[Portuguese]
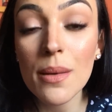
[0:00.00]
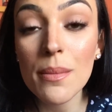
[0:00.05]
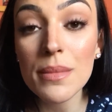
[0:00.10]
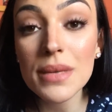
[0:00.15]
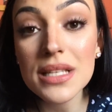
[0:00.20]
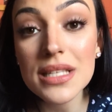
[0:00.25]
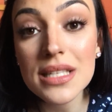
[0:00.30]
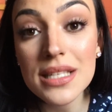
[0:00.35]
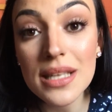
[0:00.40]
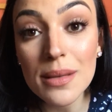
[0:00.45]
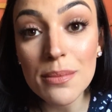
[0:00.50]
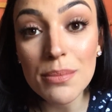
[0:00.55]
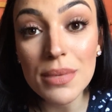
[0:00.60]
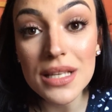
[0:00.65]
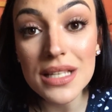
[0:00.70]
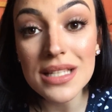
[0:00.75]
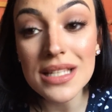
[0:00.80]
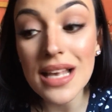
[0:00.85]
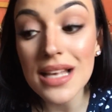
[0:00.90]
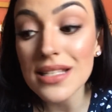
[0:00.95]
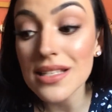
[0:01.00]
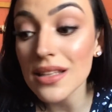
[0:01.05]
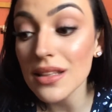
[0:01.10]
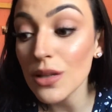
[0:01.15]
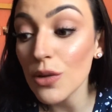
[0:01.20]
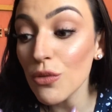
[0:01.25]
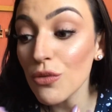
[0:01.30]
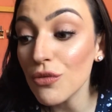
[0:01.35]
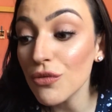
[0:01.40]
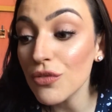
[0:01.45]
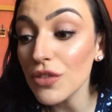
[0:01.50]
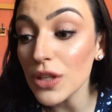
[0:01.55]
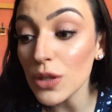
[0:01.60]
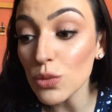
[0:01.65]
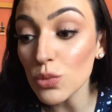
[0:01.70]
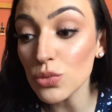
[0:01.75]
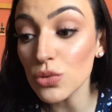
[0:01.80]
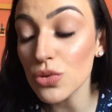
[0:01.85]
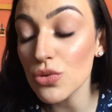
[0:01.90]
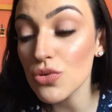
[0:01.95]
mas sem pensar, sem ter o um
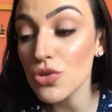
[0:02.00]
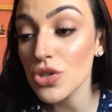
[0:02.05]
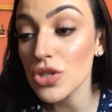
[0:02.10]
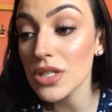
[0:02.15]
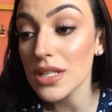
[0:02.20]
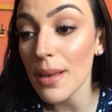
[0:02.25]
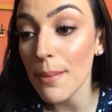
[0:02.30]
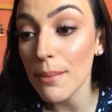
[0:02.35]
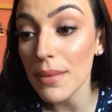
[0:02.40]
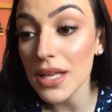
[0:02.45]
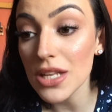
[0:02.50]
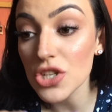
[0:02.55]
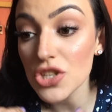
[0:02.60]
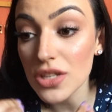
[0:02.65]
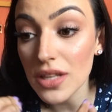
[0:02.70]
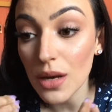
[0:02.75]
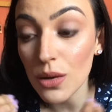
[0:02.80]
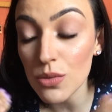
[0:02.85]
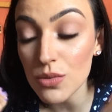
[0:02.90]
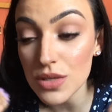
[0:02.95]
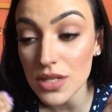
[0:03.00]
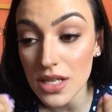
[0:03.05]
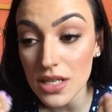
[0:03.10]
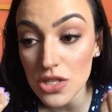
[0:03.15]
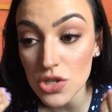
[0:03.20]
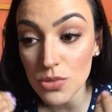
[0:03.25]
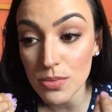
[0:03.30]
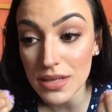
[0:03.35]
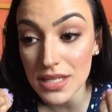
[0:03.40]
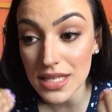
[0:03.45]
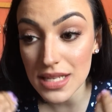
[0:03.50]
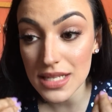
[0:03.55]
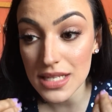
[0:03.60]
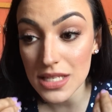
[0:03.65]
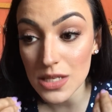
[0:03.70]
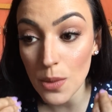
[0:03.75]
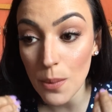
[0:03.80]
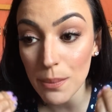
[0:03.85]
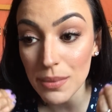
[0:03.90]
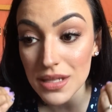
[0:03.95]
filtro de saber, de ter a consciência de pensar
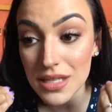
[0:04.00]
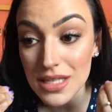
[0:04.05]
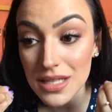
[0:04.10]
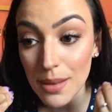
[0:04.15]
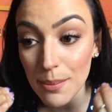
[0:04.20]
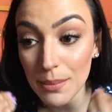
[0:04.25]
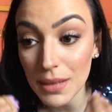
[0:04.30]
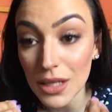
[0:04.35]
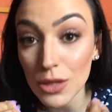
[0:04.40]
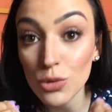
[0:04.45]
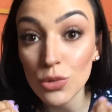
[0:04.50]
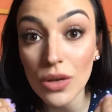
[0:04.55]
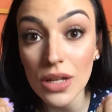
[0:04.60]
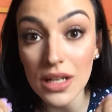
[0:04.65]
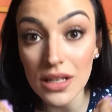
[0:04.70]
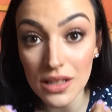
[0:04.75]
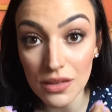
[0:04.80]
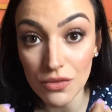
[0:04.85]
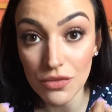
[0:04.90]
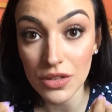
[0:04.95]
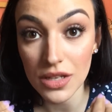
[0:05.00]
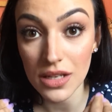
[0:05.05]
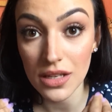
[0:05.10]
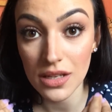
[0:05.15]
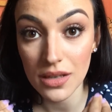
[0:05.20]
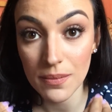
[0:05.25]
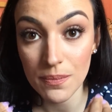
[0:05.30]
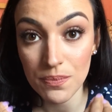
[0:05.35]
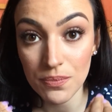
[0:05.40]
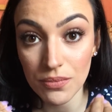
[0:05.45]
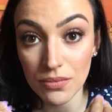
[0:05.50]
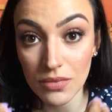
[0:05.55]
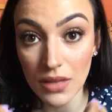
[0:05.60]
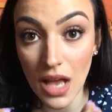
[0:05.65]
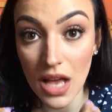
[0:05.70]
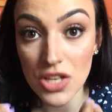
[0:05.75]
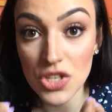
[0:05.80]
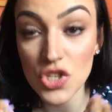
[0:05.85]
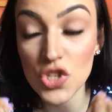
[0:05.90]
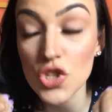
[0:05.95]
assim: o pensamento é livre.
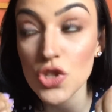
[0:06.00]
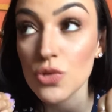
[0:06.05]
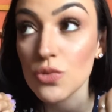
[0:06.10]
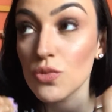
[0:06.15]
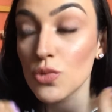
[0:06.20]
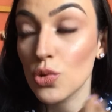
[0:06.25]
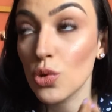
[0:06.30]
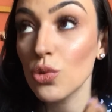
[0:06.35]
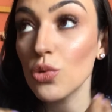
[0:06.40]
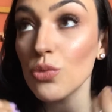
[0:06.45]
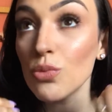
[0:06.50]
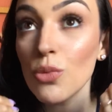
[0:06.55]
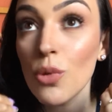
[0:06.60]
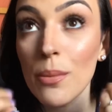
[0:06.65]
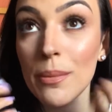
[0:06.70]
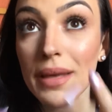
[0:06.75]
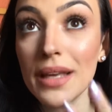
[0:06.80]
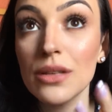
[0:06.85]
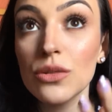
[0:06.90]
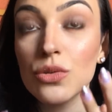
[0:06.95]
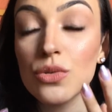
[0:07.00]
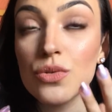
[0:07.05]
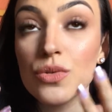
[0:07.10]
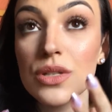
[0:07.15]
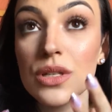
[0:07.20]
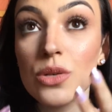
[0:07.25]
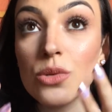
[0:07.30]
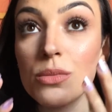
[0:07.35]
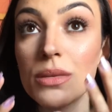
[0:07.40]
Tá? A gente, todo momento que o ser